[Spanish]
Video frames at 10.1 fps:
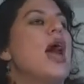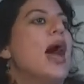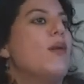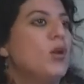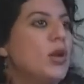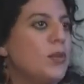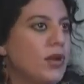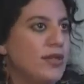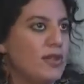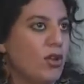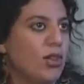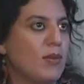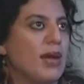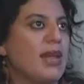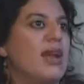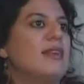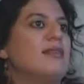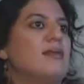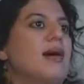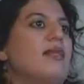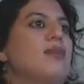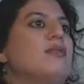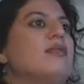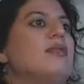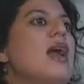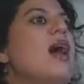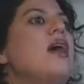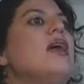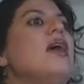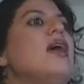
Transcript: a vos la policía no te va a creer si vas a denunciar,